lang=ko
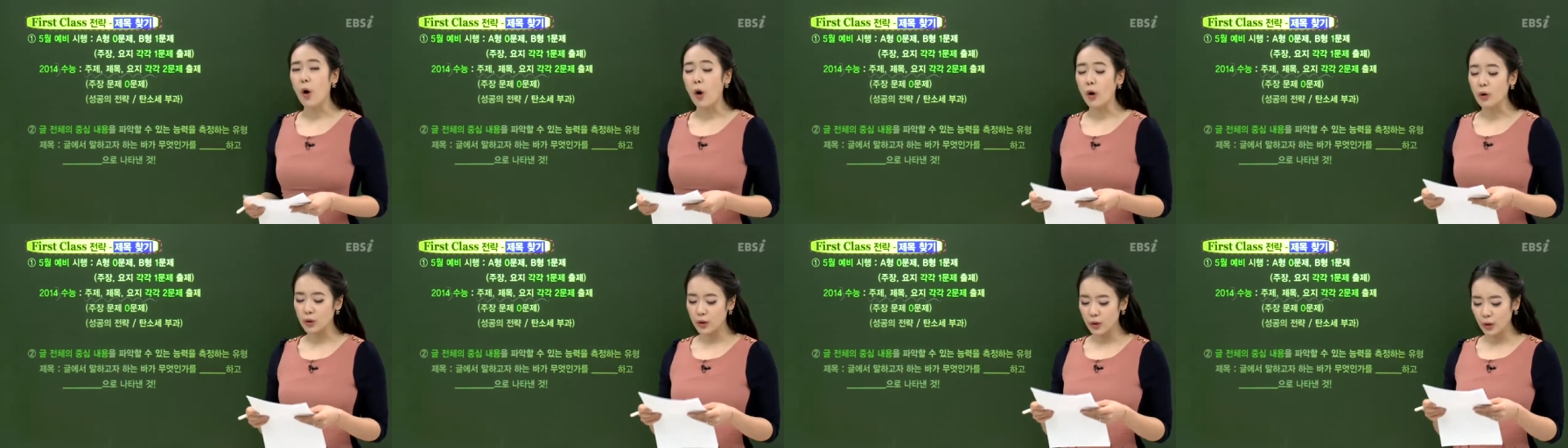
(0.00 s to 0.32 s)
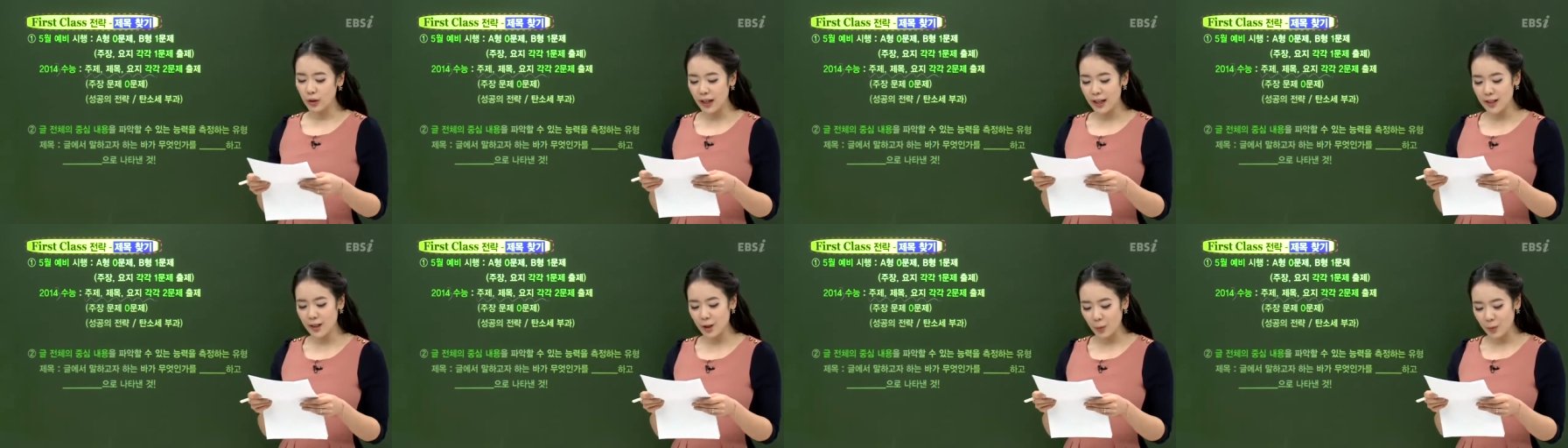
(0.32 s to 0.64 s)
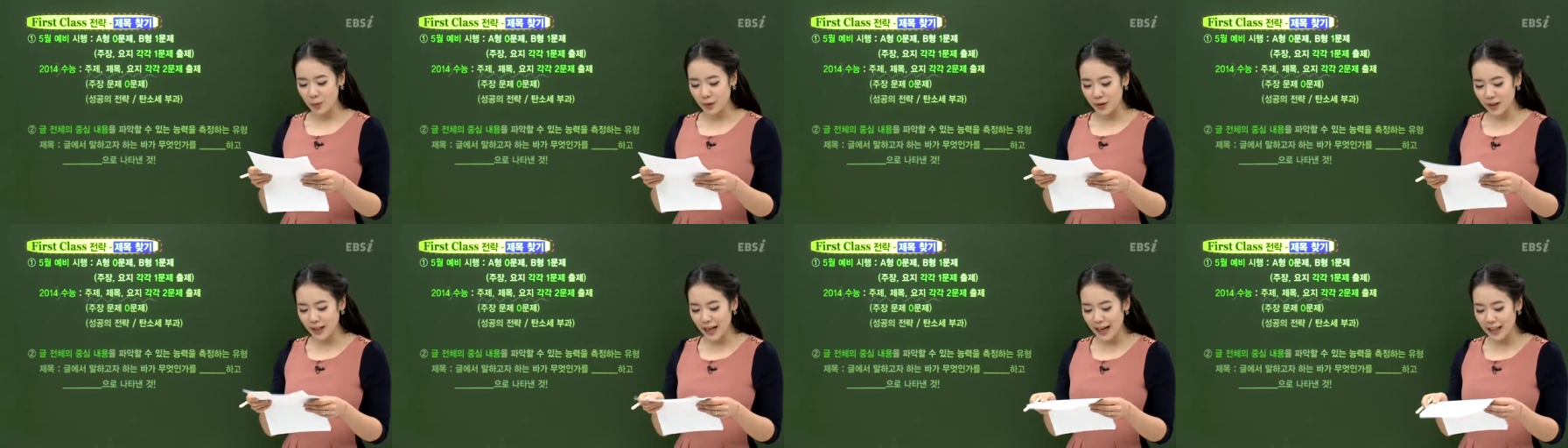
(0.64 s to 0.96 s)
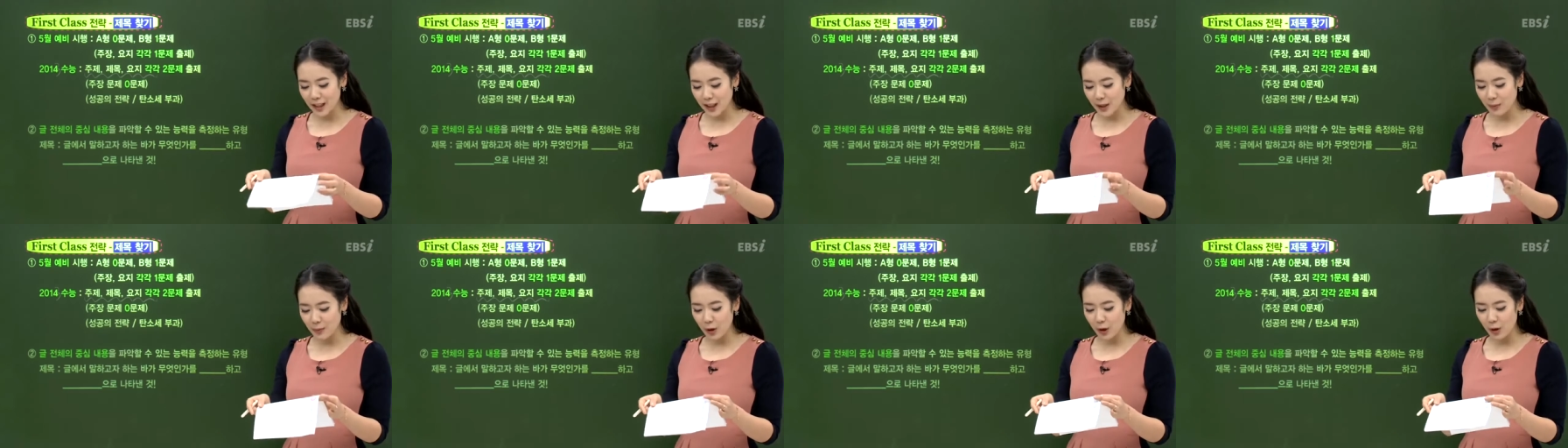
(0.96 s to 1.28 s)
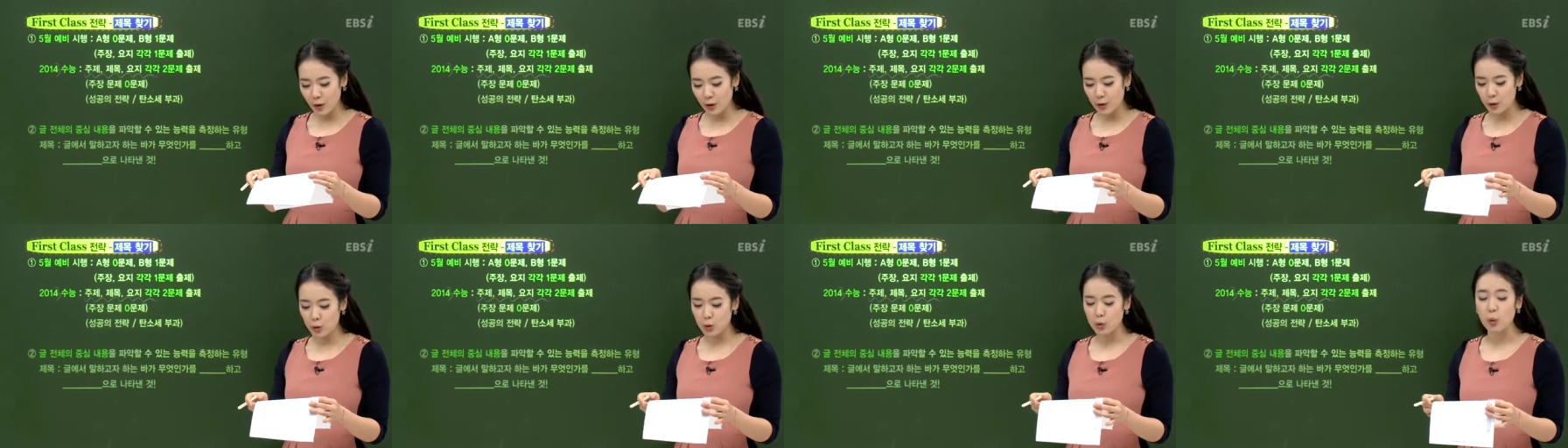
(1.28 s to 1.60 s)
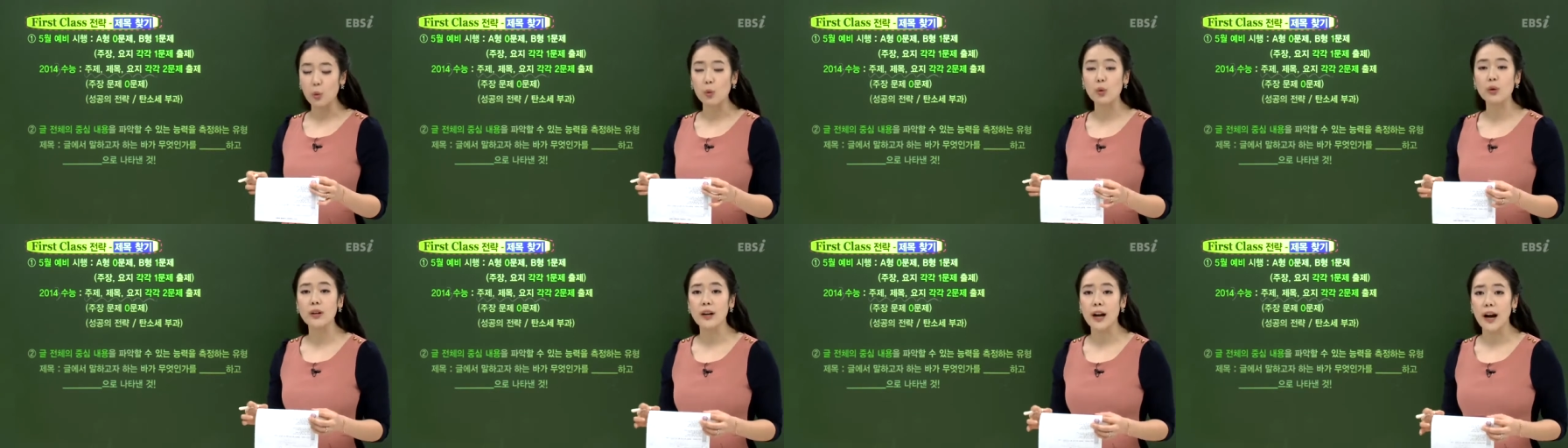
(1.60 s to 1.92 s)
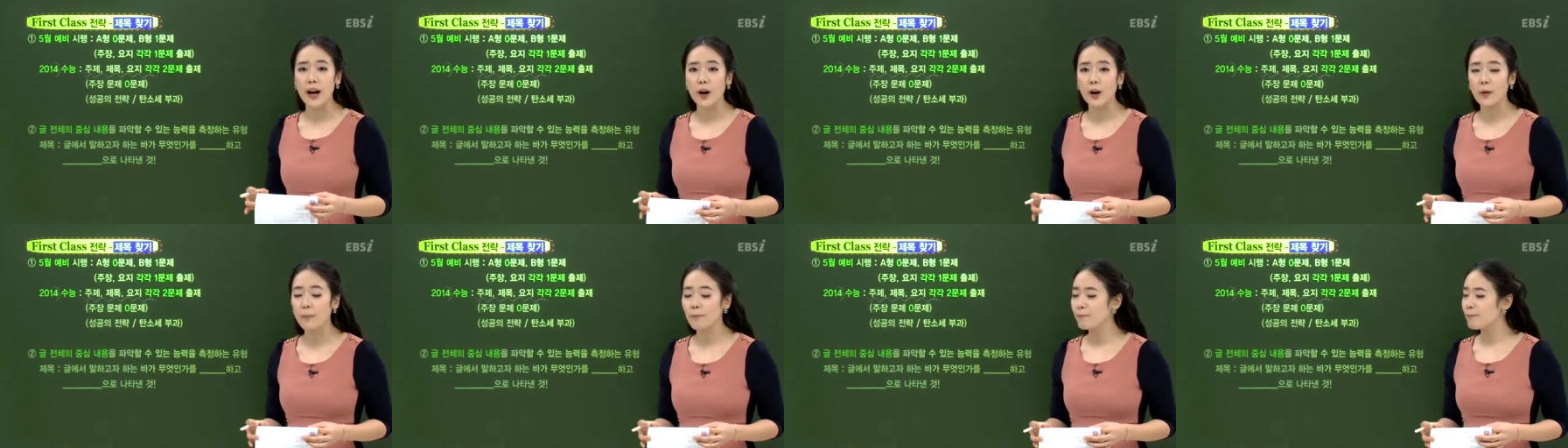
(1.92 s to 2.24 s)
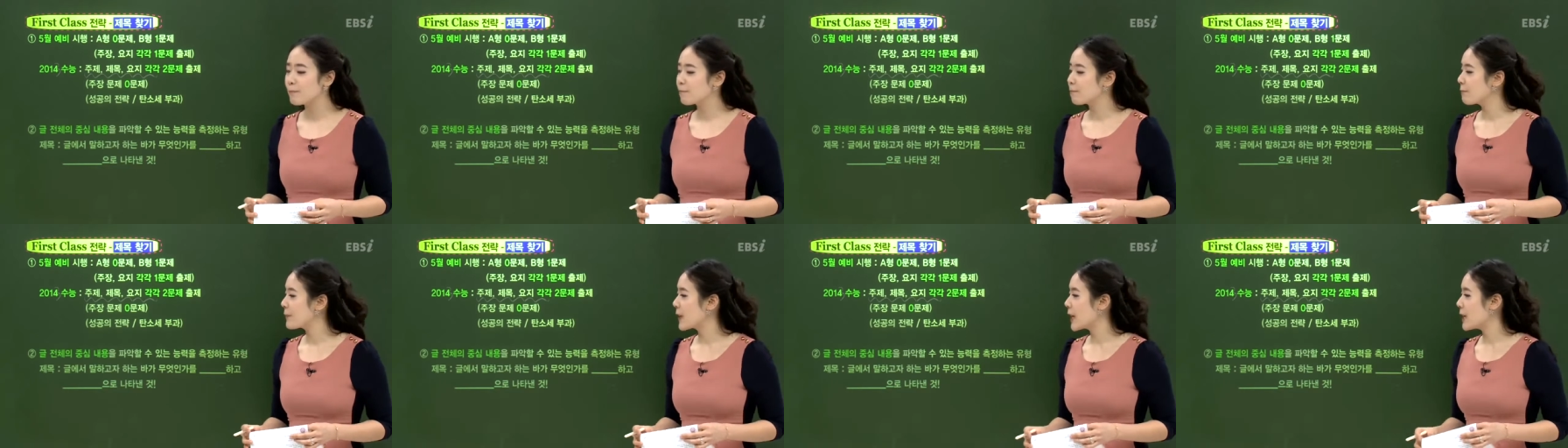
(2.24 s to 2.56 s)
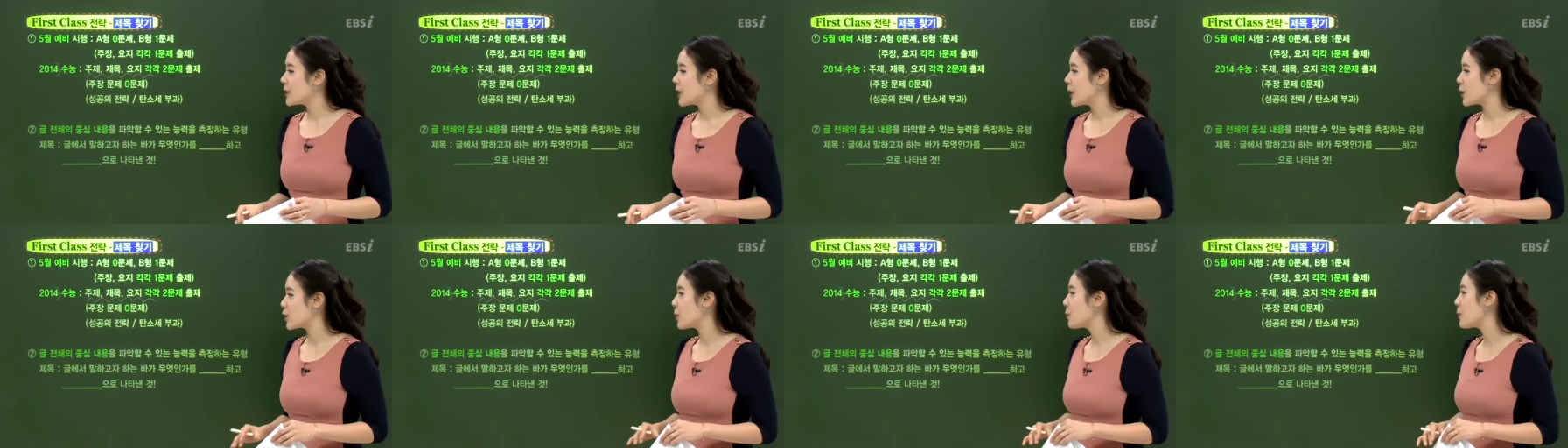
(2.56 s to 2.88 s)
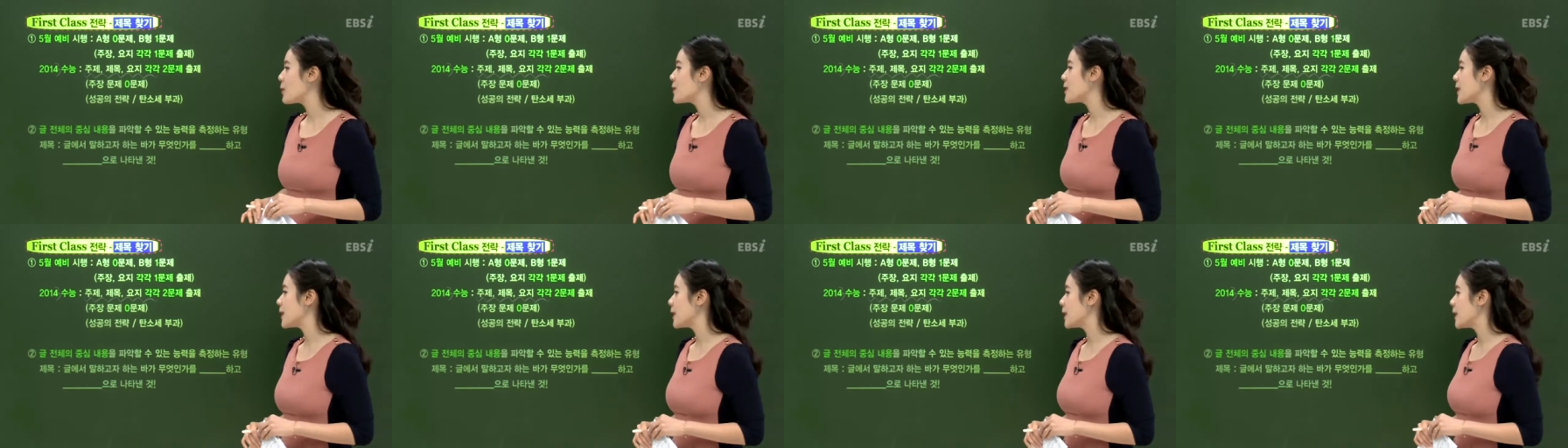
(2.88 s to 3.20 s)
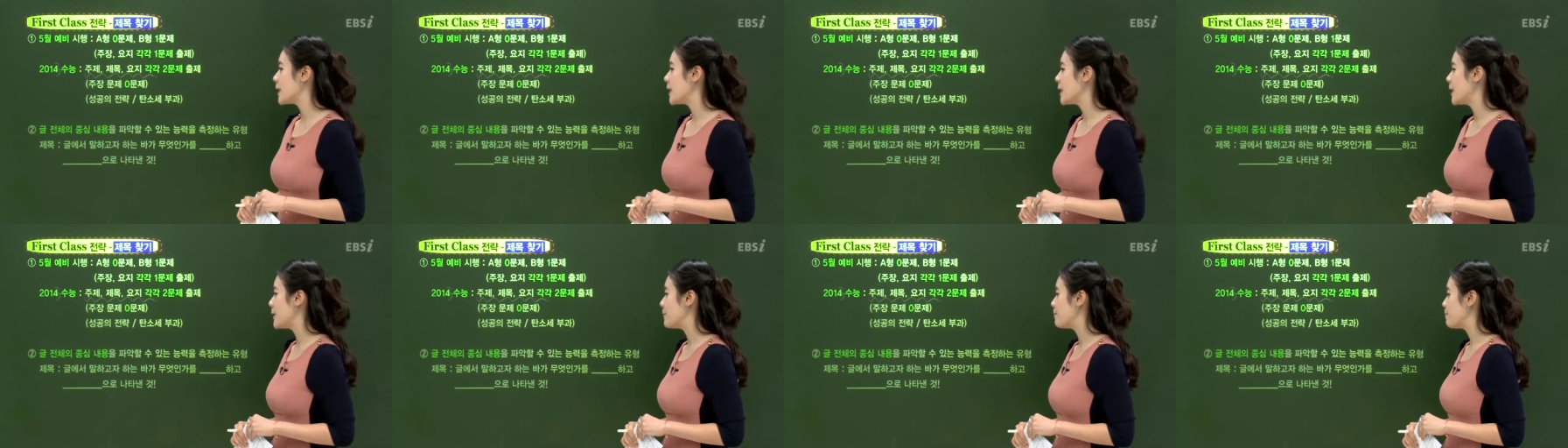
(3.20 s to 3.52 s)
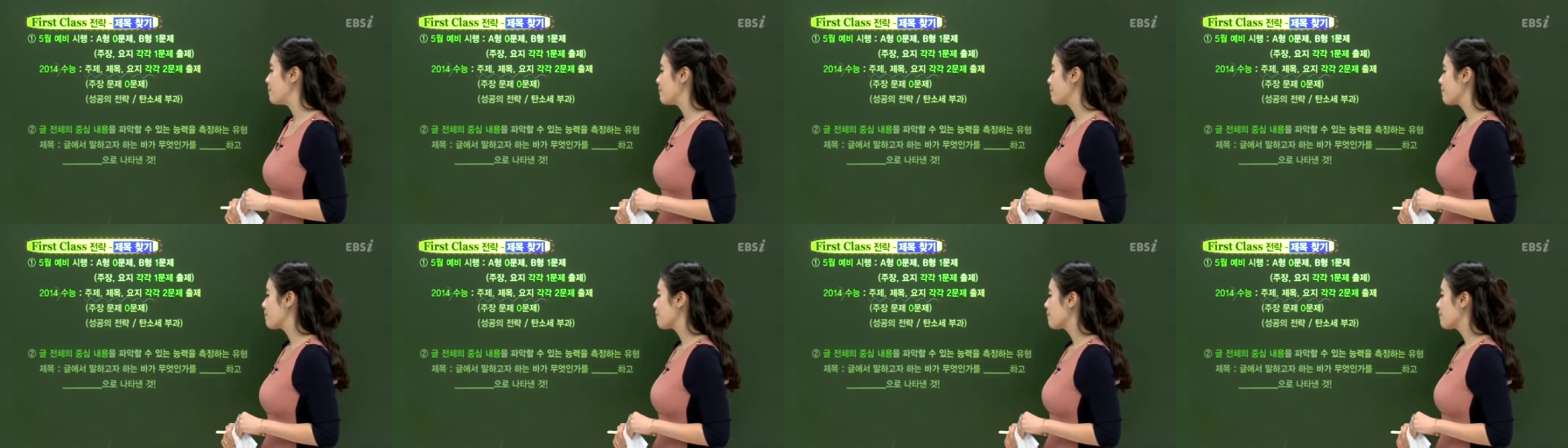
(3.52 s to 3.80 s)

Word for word: 어떻게 접근을 하시면 좋을까요? 자 첫 번째는